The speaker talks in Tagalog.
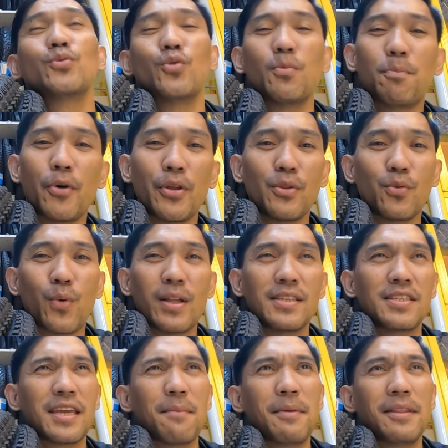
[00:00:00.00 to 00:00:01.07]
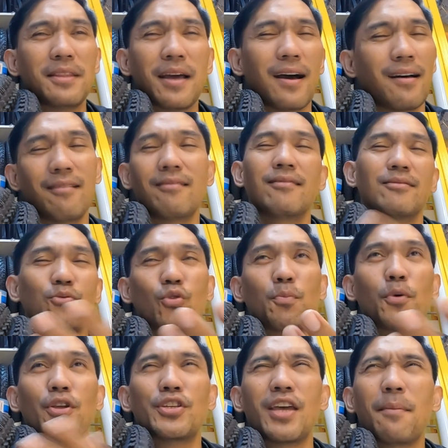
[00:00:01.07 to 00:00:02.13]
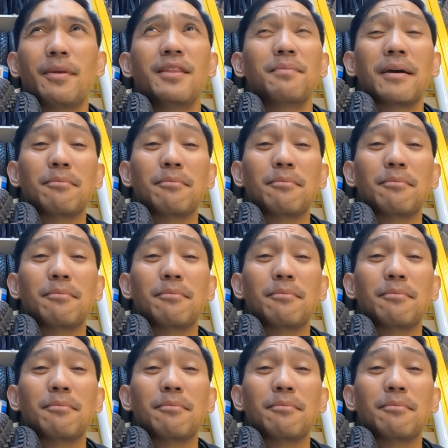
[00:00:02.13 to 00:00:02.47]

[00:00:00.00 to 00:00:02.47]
2.170, uh, 2.75,